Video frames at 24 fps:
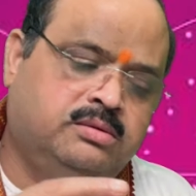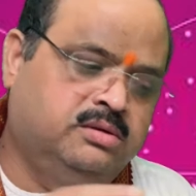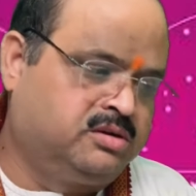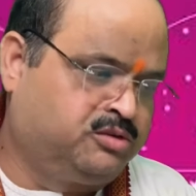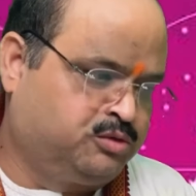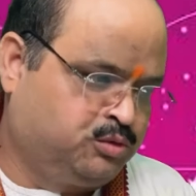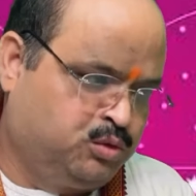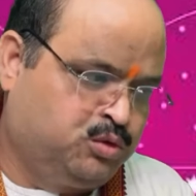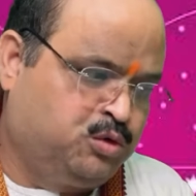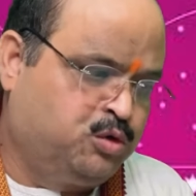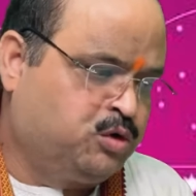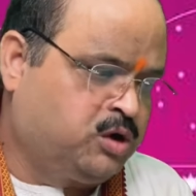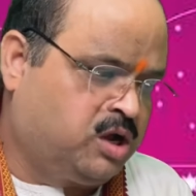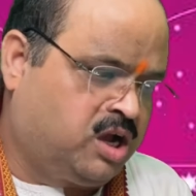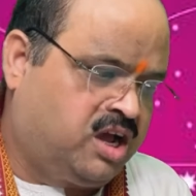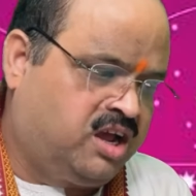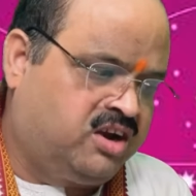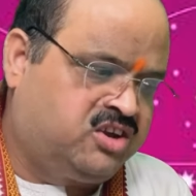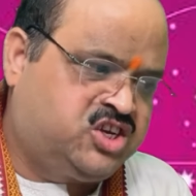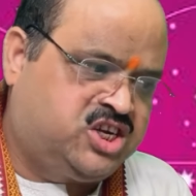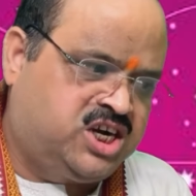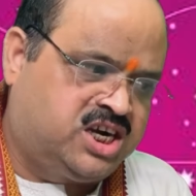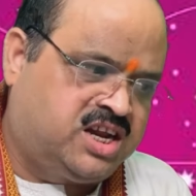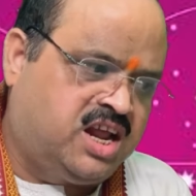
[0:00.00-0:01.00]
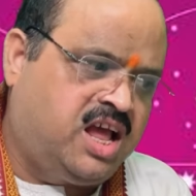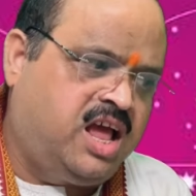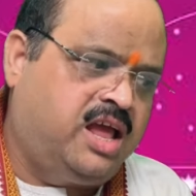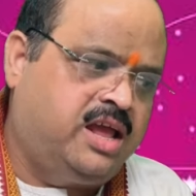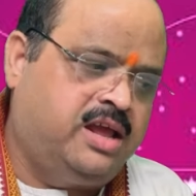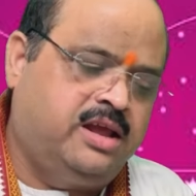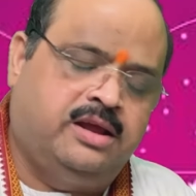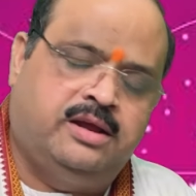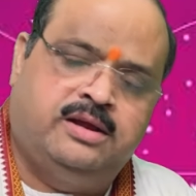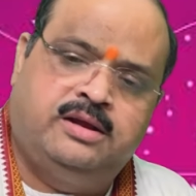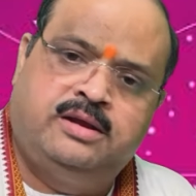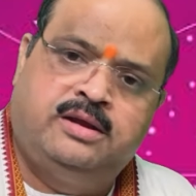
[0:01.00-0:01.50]
रोगों का घर छठा
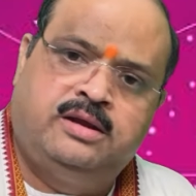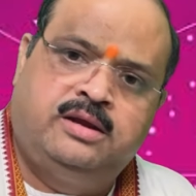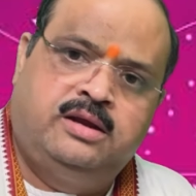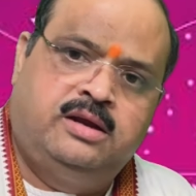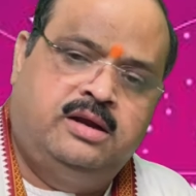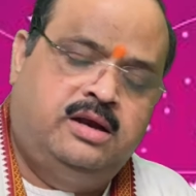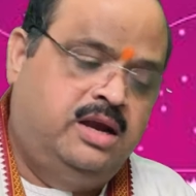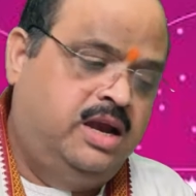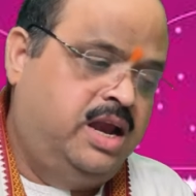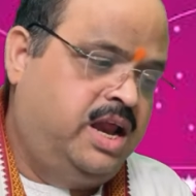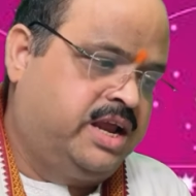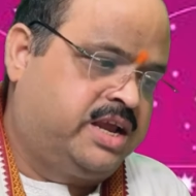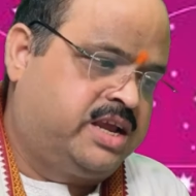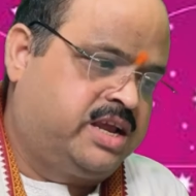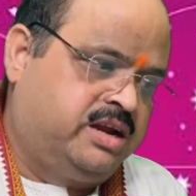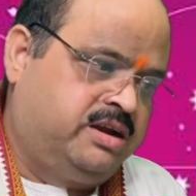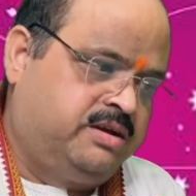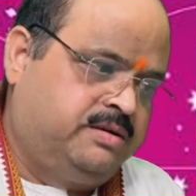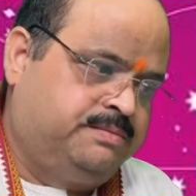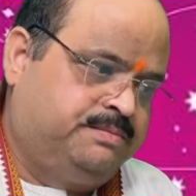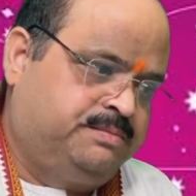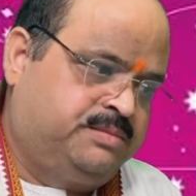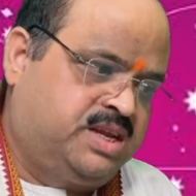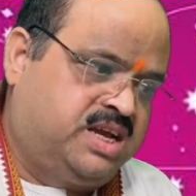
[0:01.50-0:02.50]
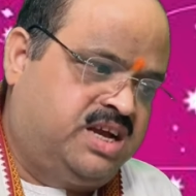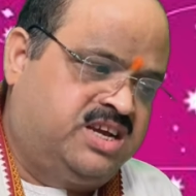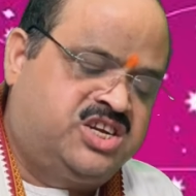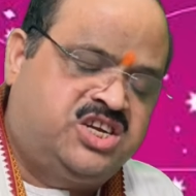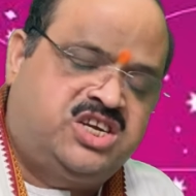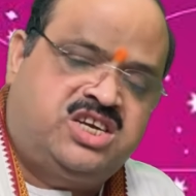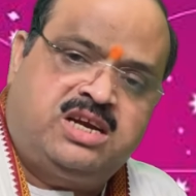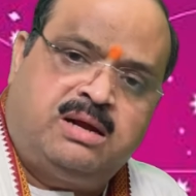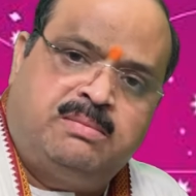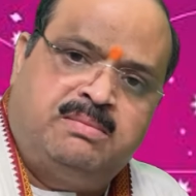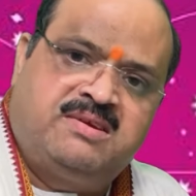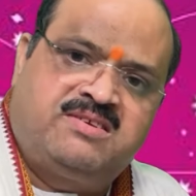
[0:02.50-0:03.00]
है लेकिन
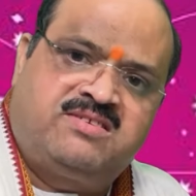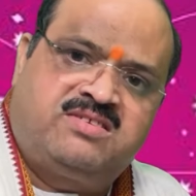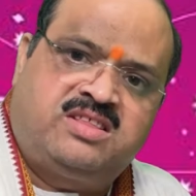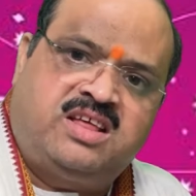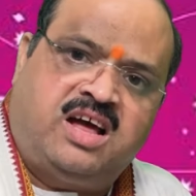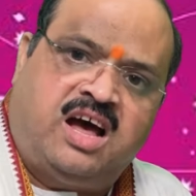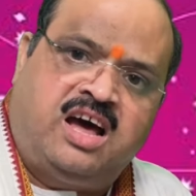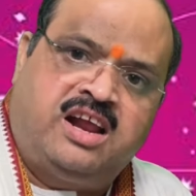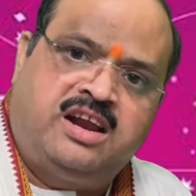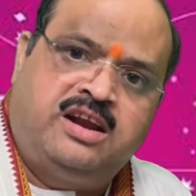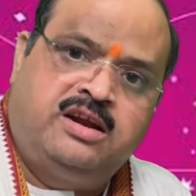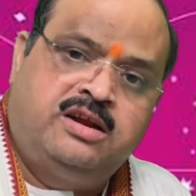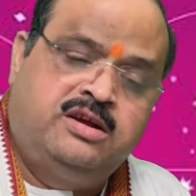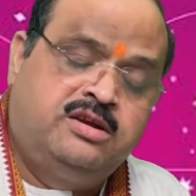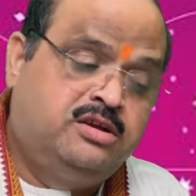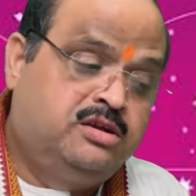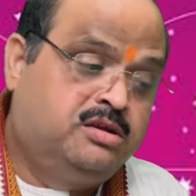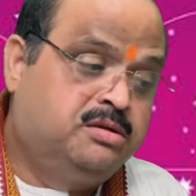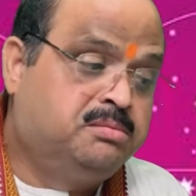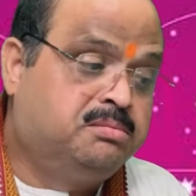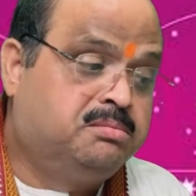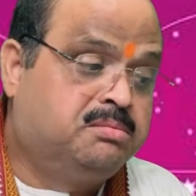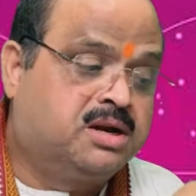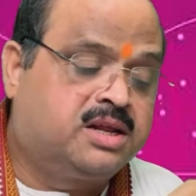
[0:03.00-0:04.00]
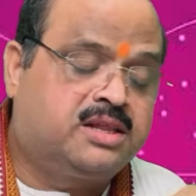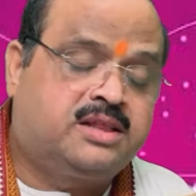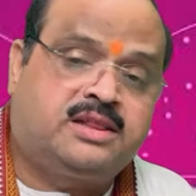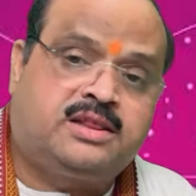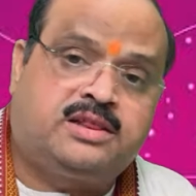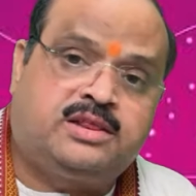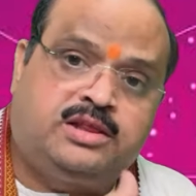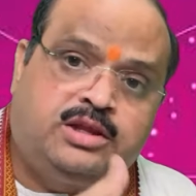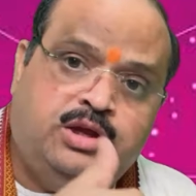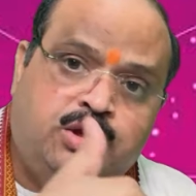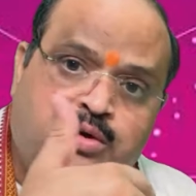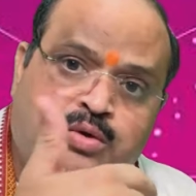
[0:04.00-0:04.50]
अष्टम स्थान
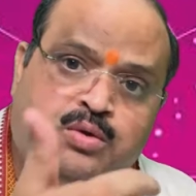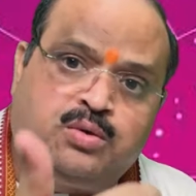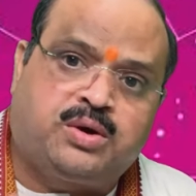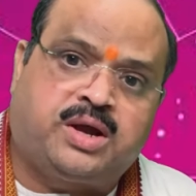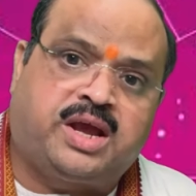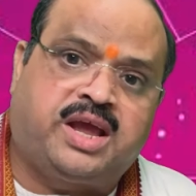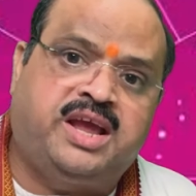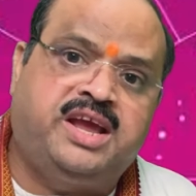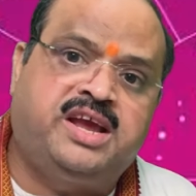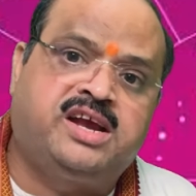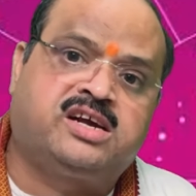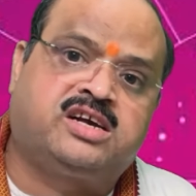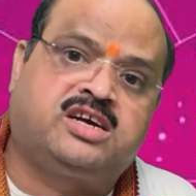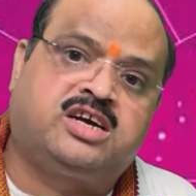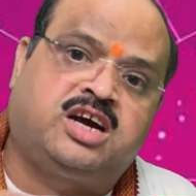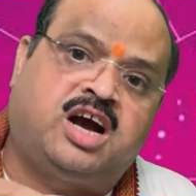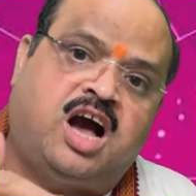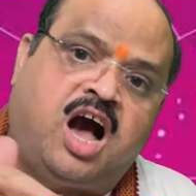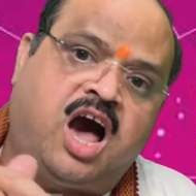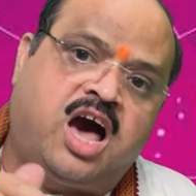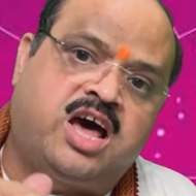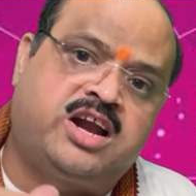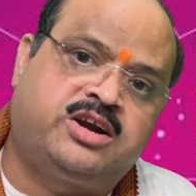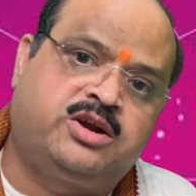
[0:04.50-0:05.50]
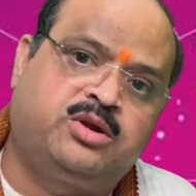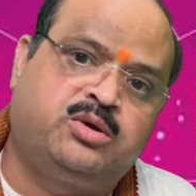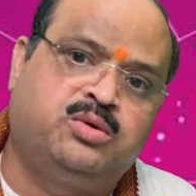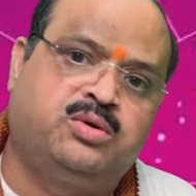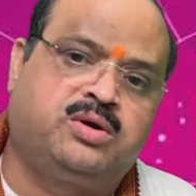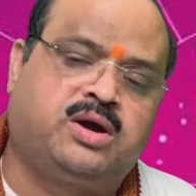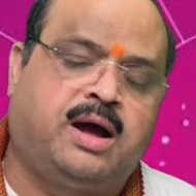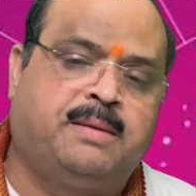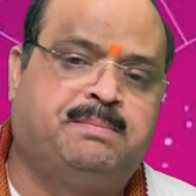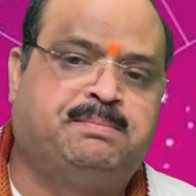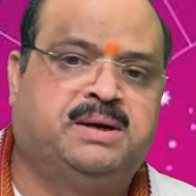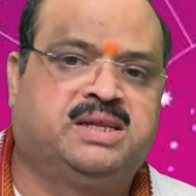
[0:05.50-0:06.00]
मृत्यु के कारणों
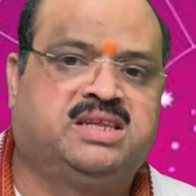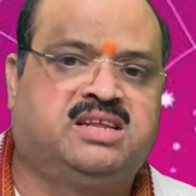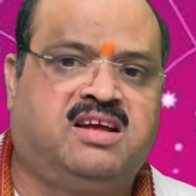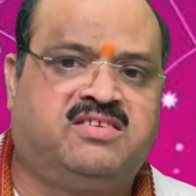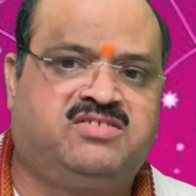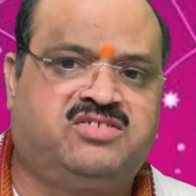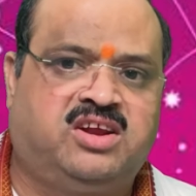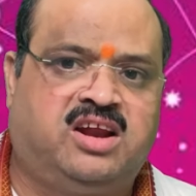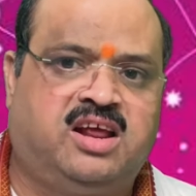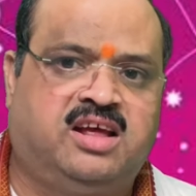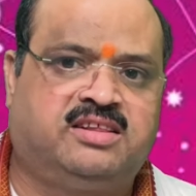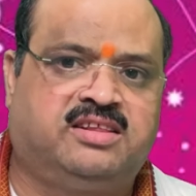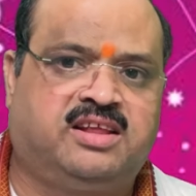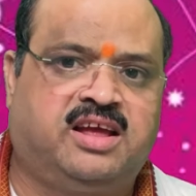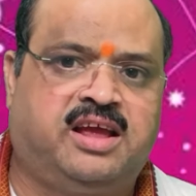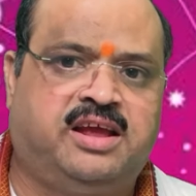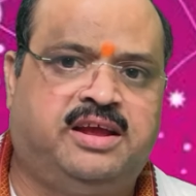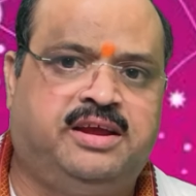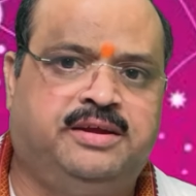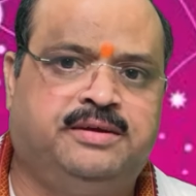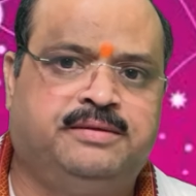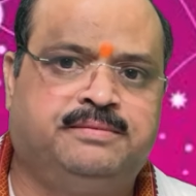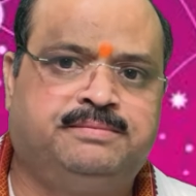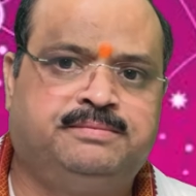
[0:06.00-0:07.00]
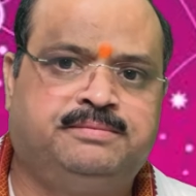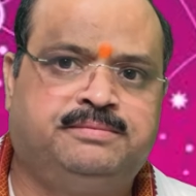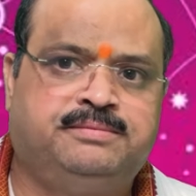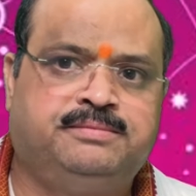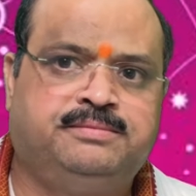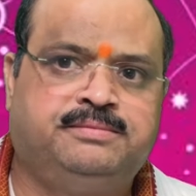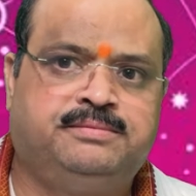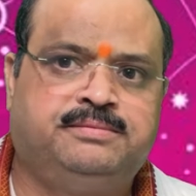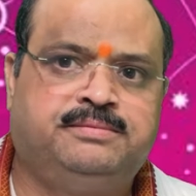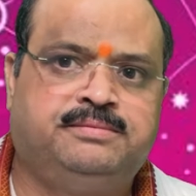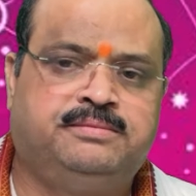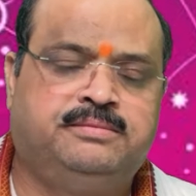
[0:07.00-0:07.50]
का पता चलाता है
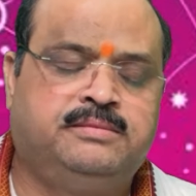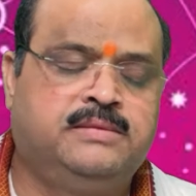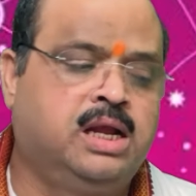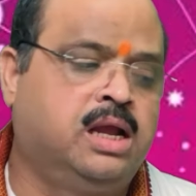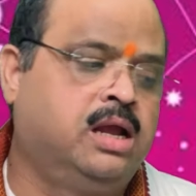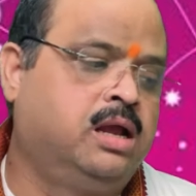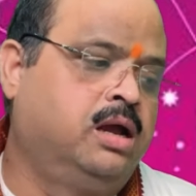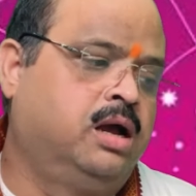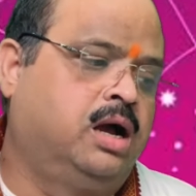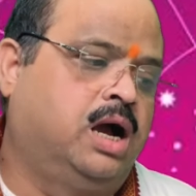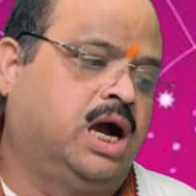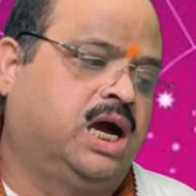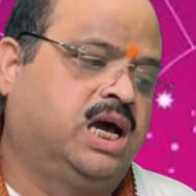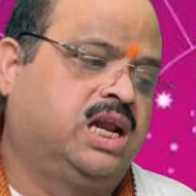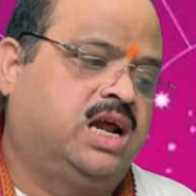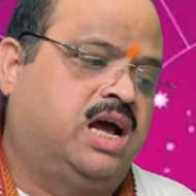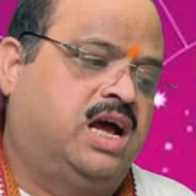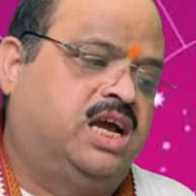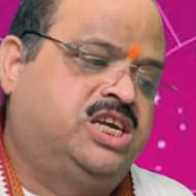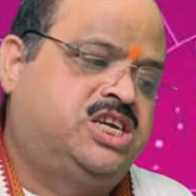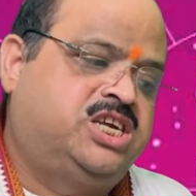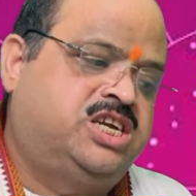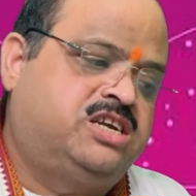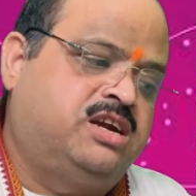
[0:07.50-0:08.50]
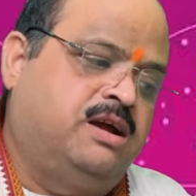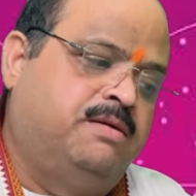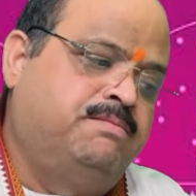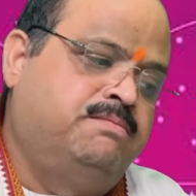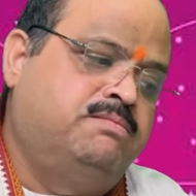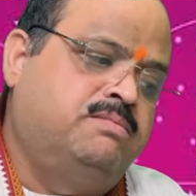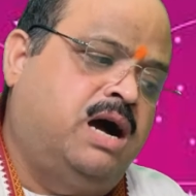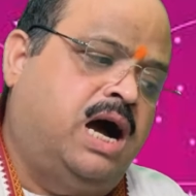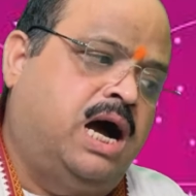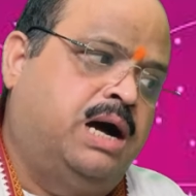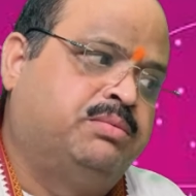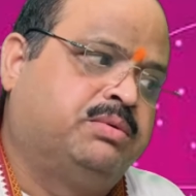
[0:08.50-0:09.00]
अगर
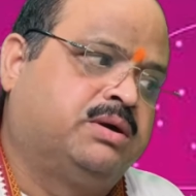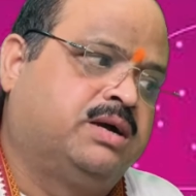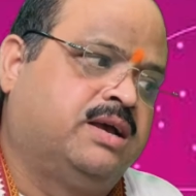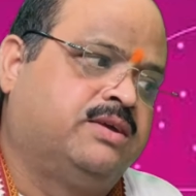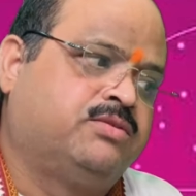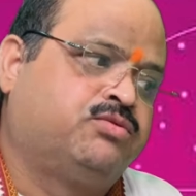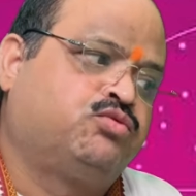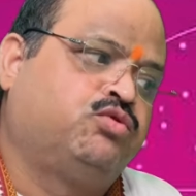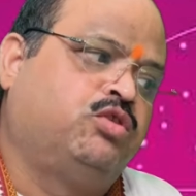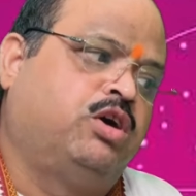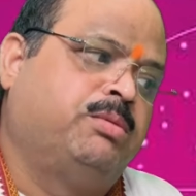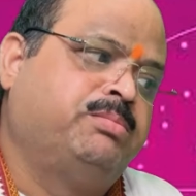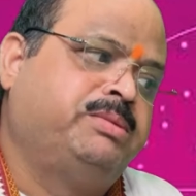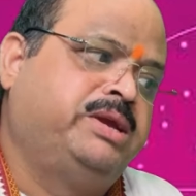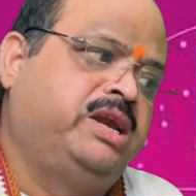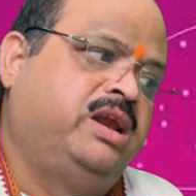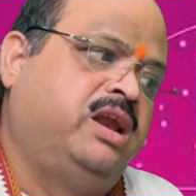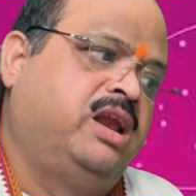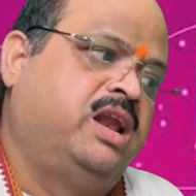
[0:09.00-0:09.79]
अष्टम भाव का स्वामी